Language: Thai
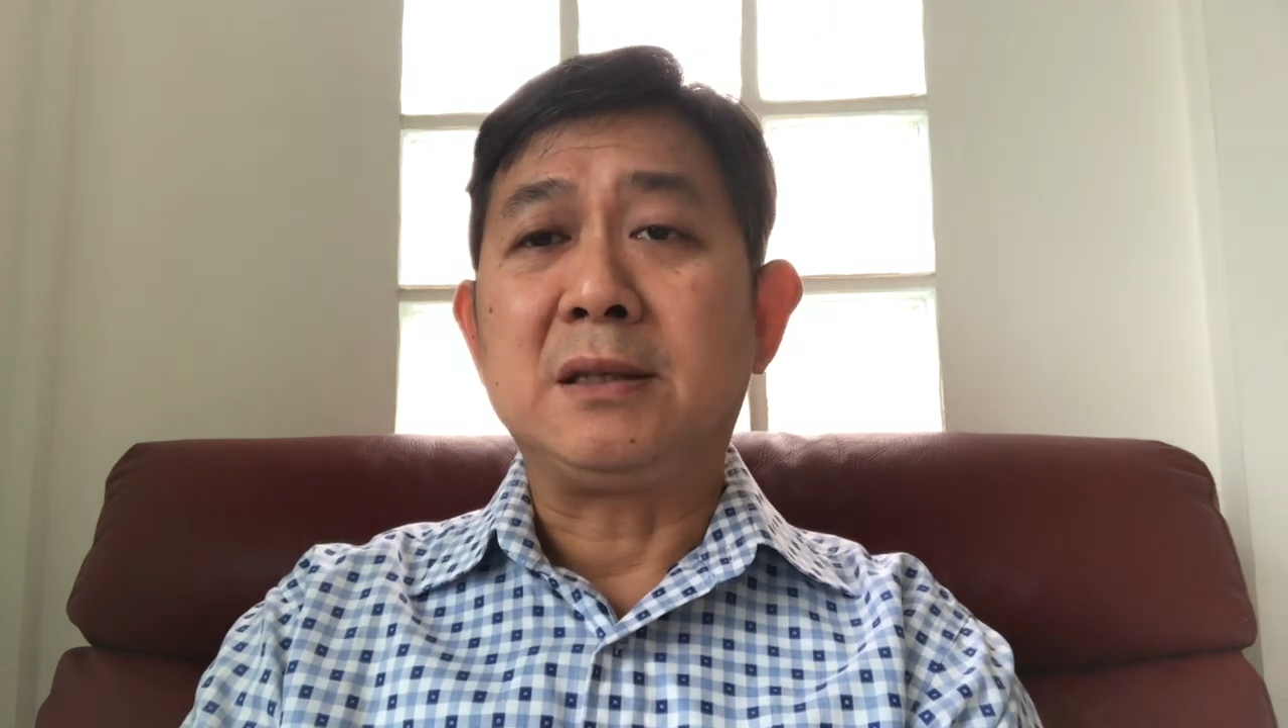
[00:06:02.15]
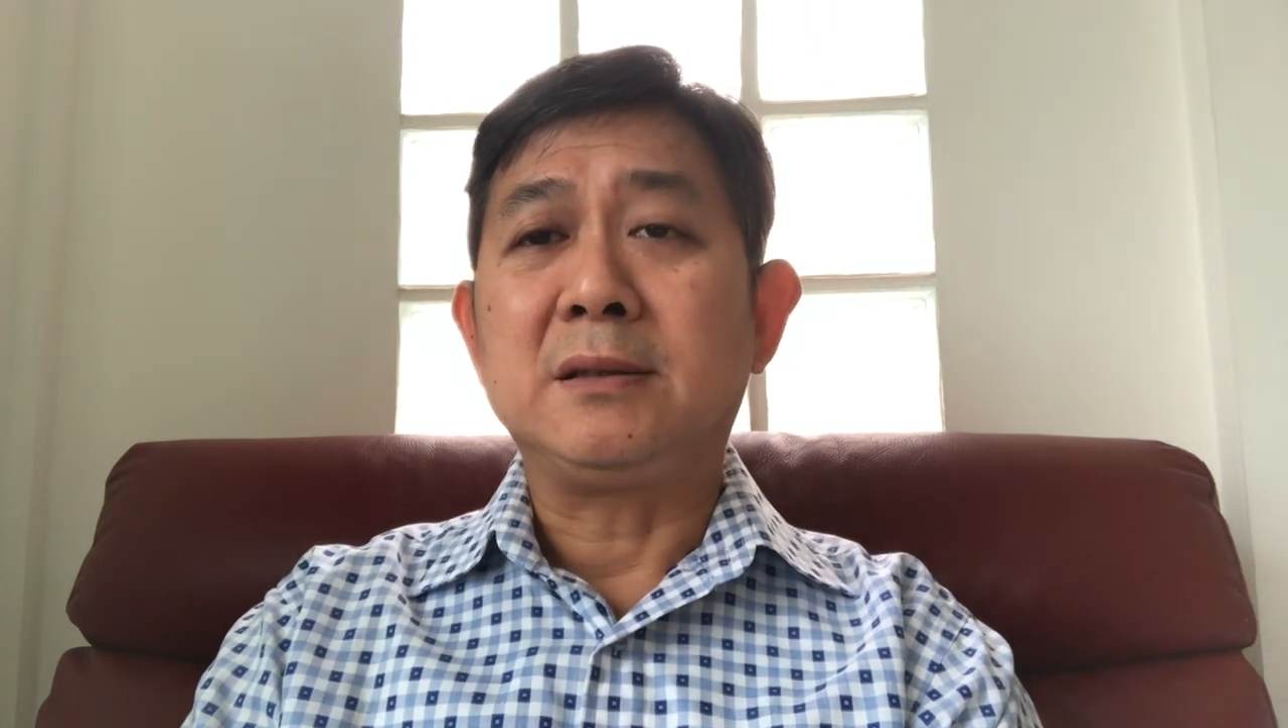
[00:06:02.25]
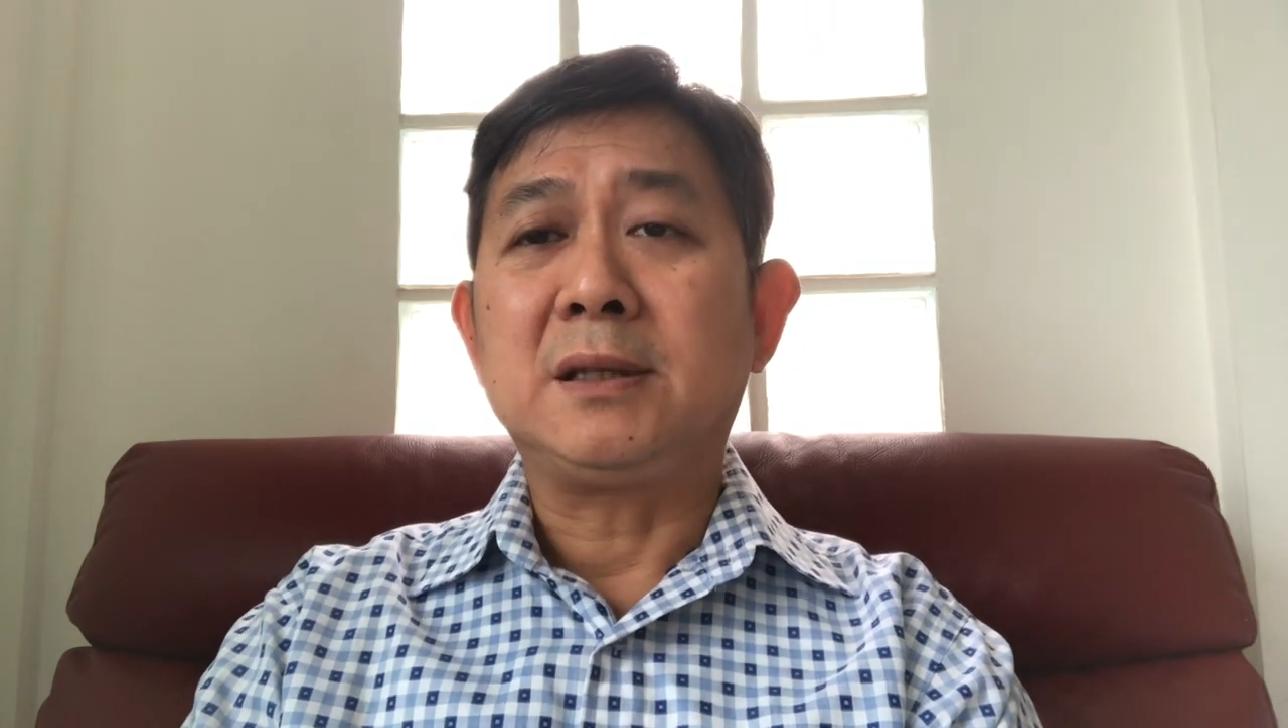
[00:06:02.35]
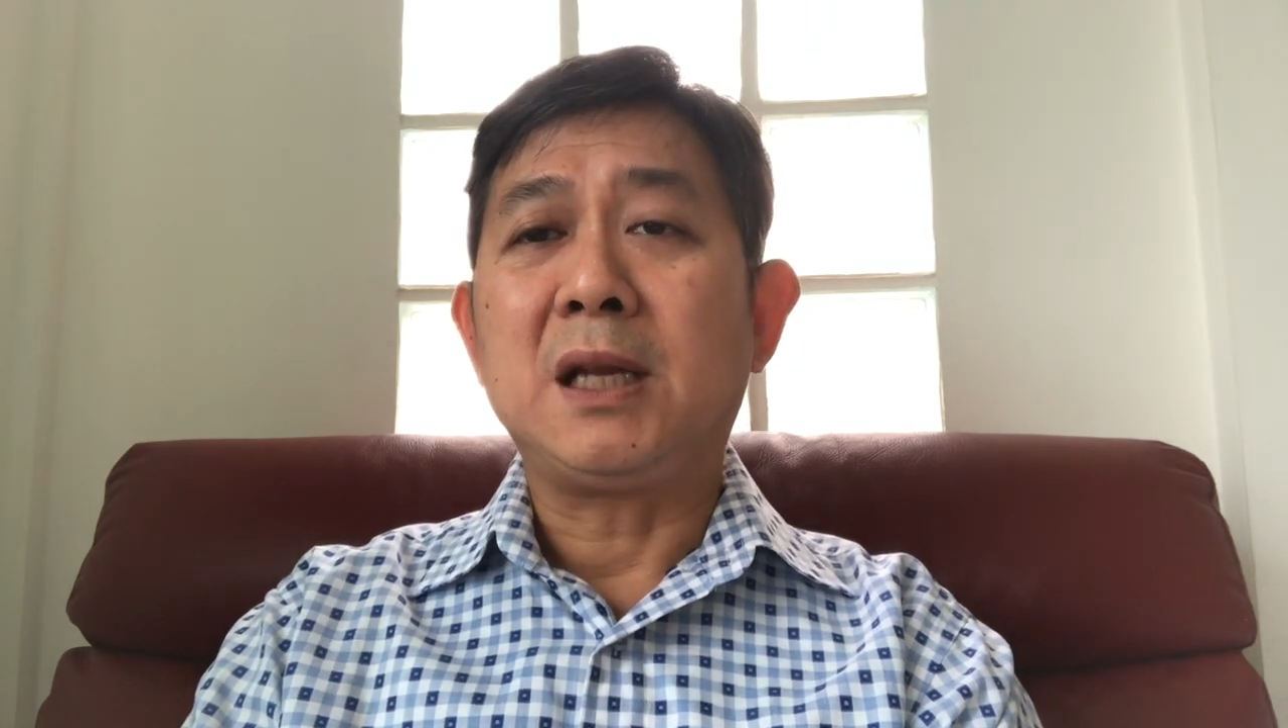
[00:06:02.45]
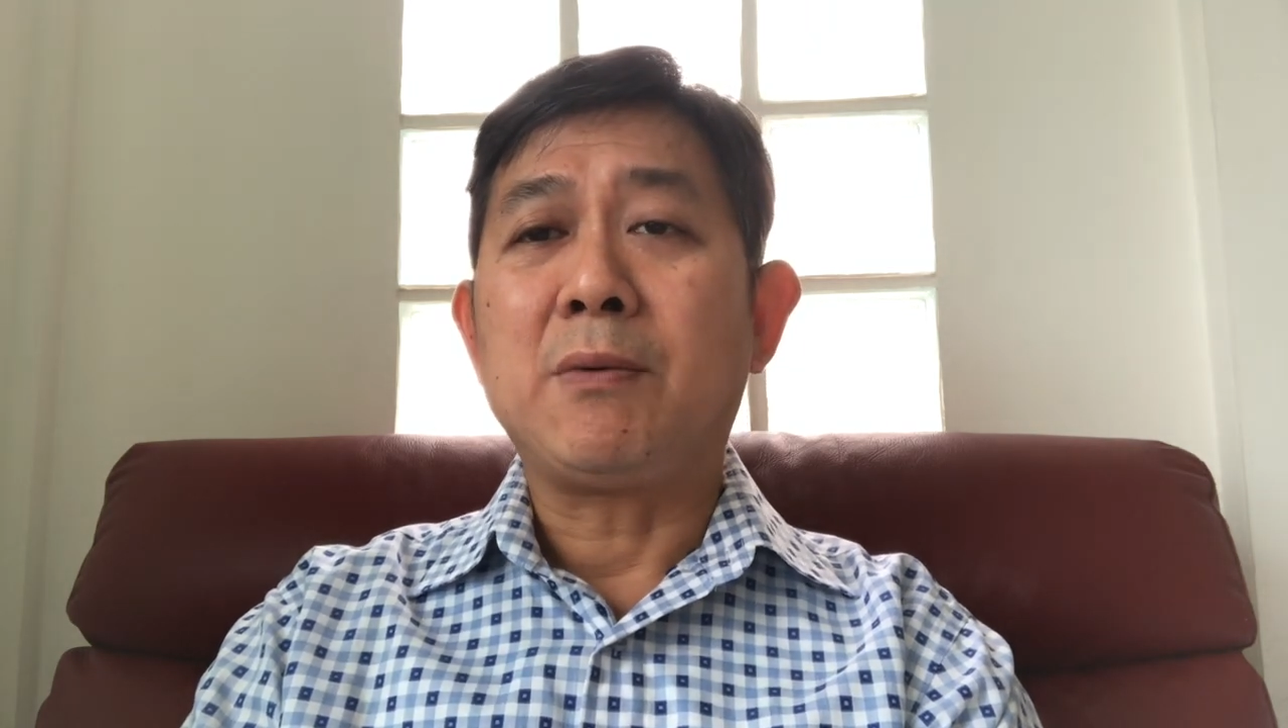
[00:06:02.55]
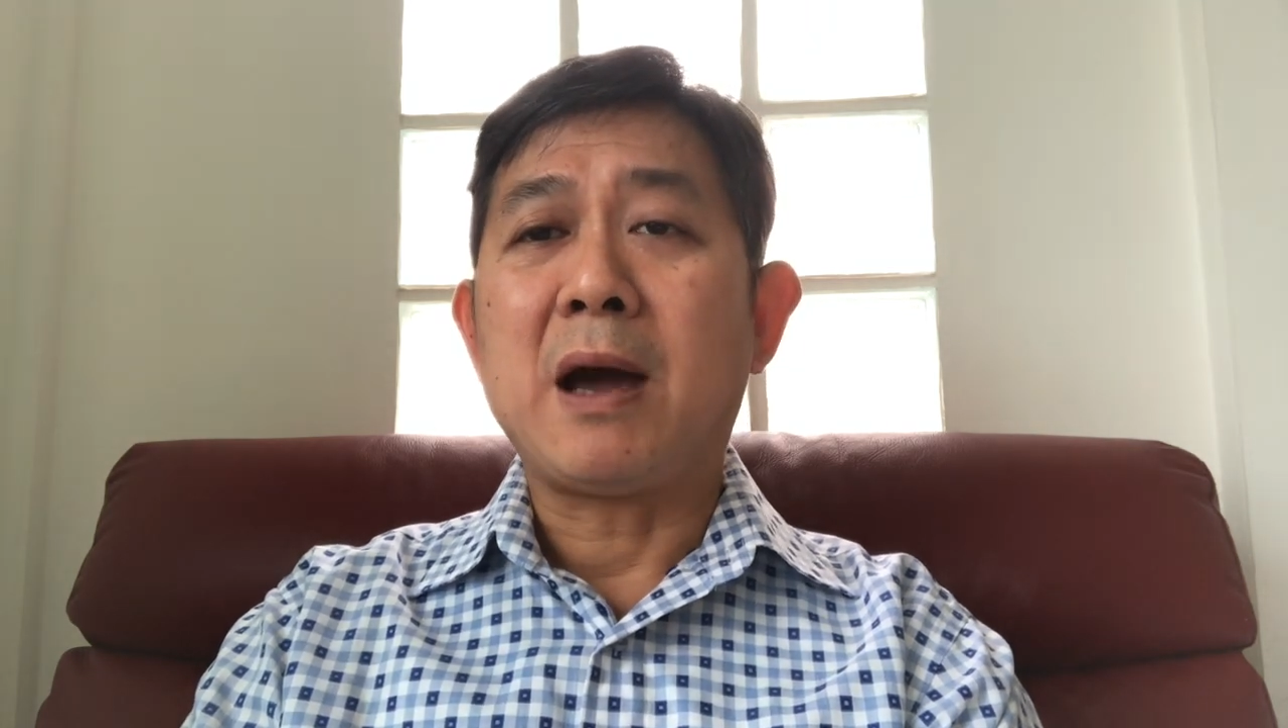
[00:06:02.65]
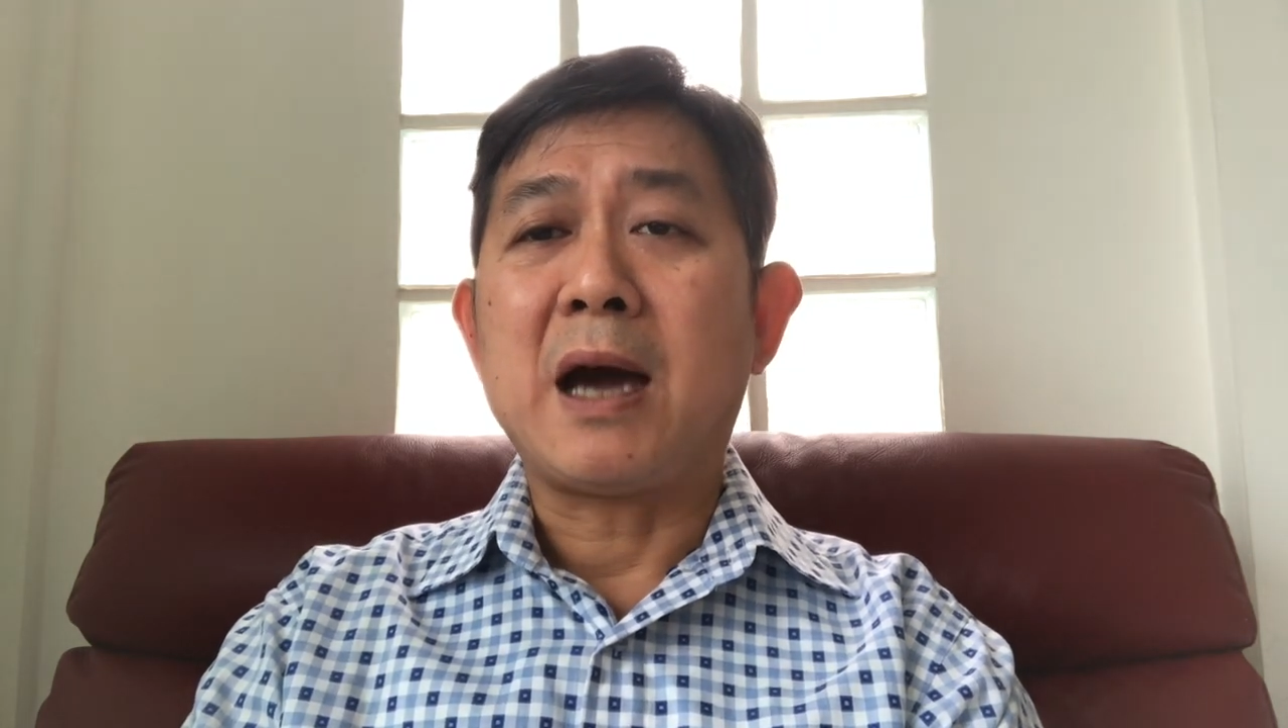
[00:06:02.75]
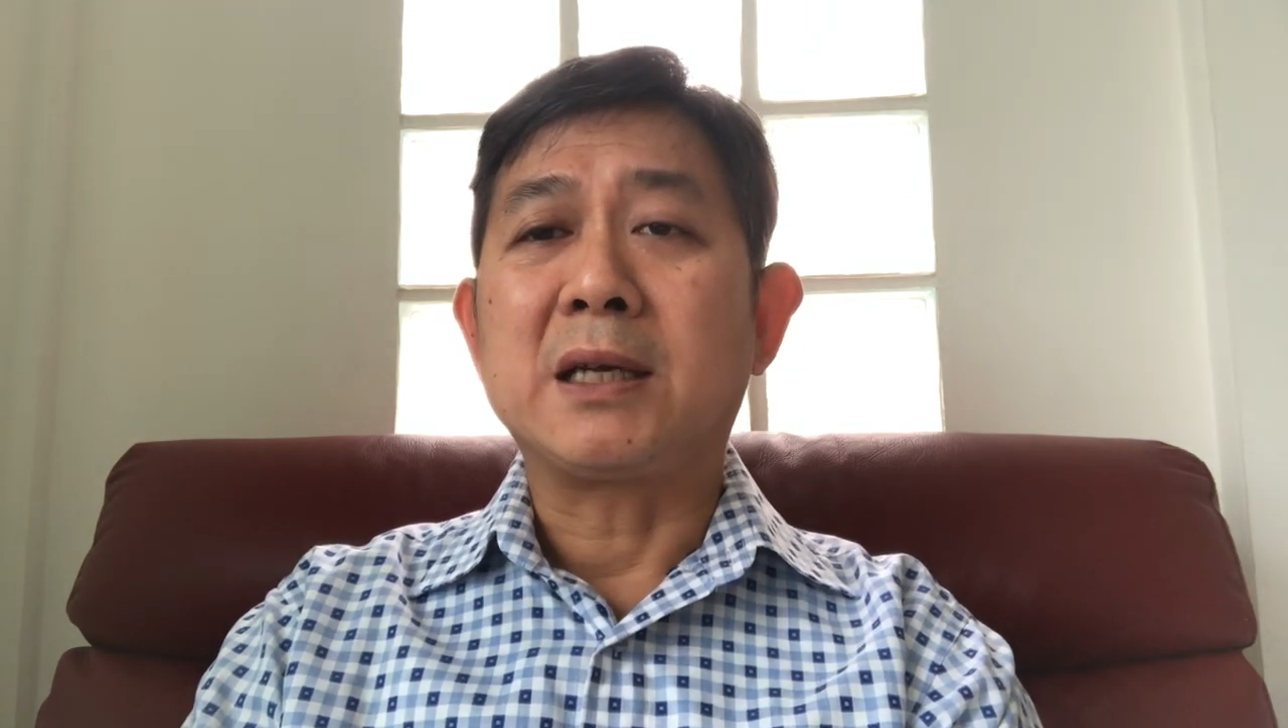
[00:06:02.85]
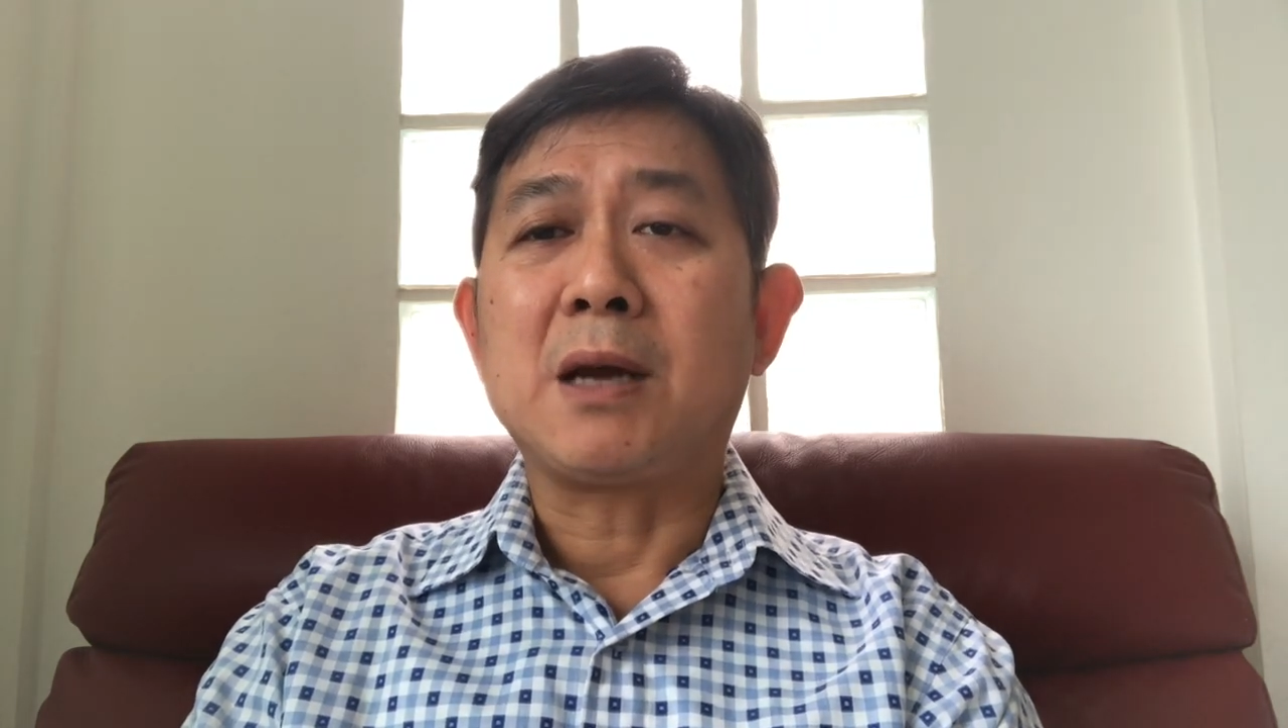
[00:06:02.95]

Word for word: ที่เรียกว่าอาริ